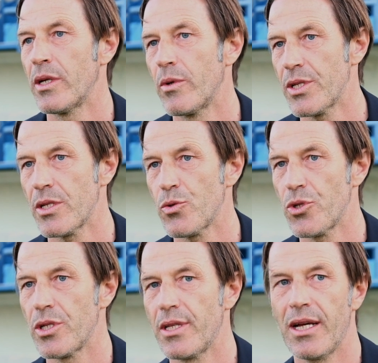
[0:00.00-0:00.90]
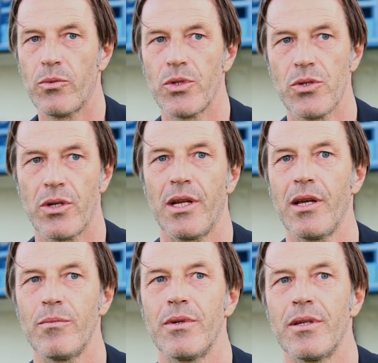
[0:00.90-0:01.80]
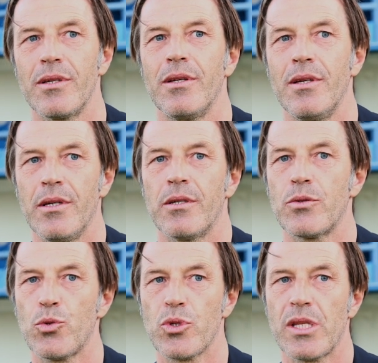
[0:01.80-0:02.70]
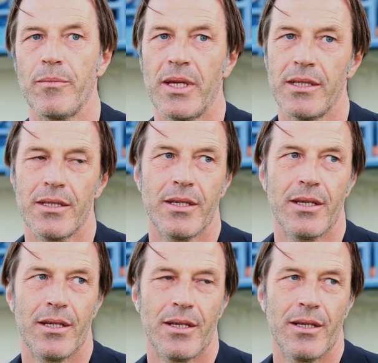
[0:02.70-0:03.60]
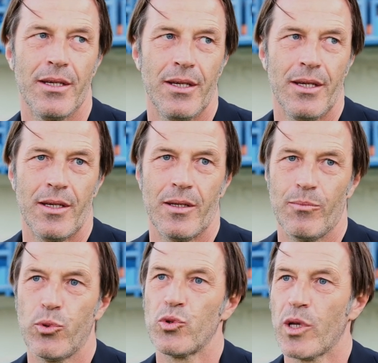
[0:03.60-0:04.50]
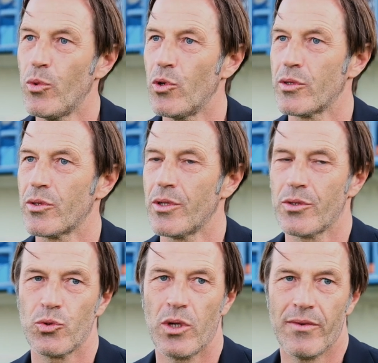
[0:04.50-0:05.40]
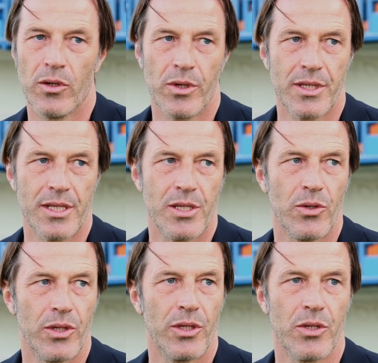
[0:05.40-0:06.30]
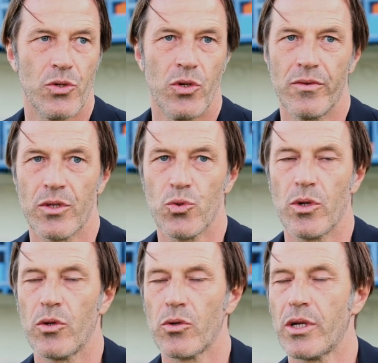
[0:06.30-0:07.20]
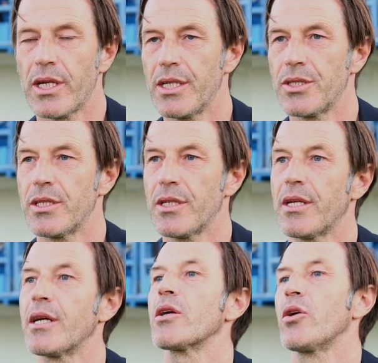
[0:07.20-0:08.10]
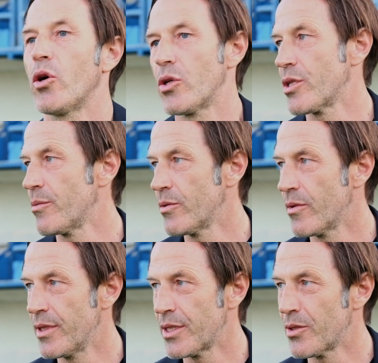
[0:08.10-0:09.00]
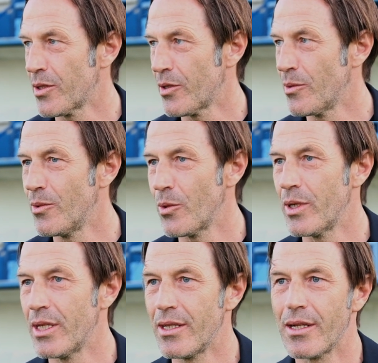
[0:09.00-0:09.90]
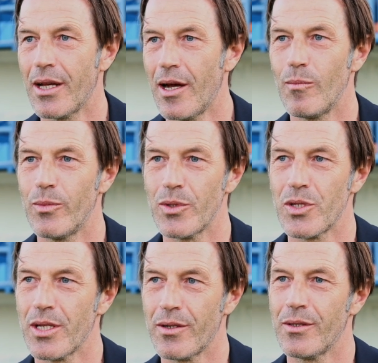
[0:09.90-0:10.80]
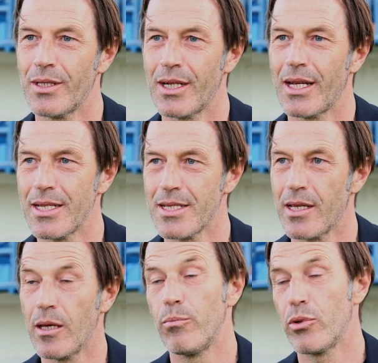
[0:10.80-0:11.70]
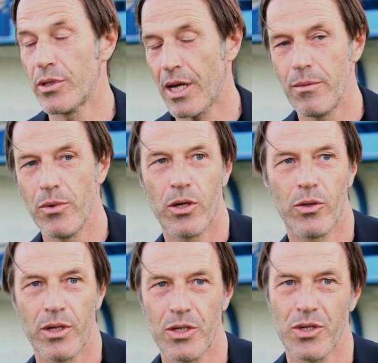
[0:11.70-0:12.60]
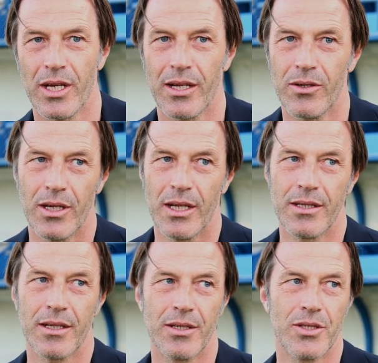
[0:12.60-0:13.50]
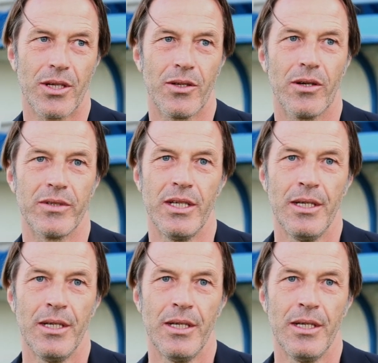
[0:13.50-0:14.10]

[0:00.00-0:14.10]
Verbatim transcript: questa società, questo club giustamente eh, punta molto no? sulla valorizzazione dei giovani, sulla loro crescita e anche oggi abbiamo visto che comunque in campo c'erano dei ragazzi che potrebbero ancora giocare con l'Under 19.